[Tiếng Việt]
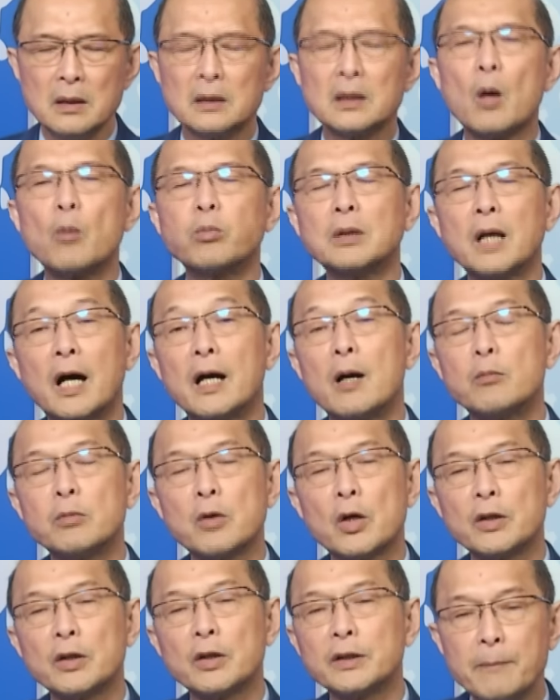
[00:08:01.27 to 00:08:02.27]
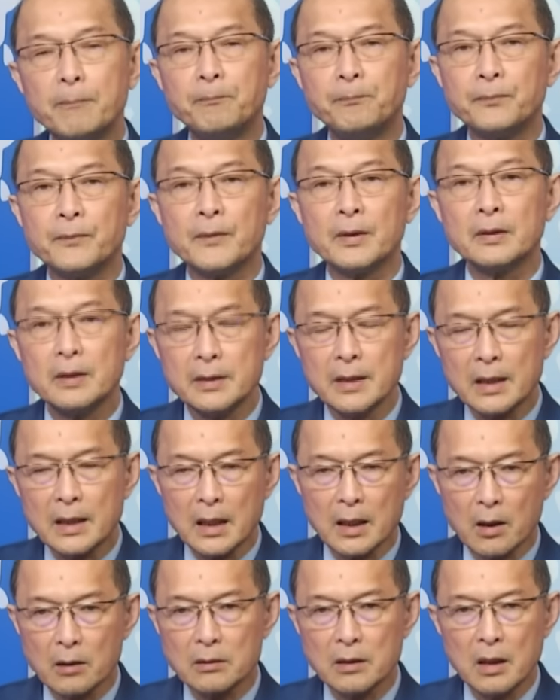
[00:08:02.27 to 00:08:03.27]
đồng thời ông nói thêm thứ nhất là
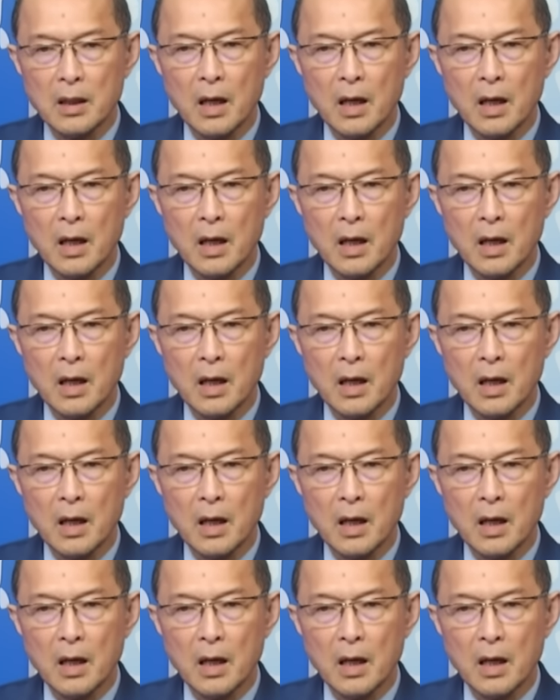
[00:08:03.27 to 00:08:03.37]
nó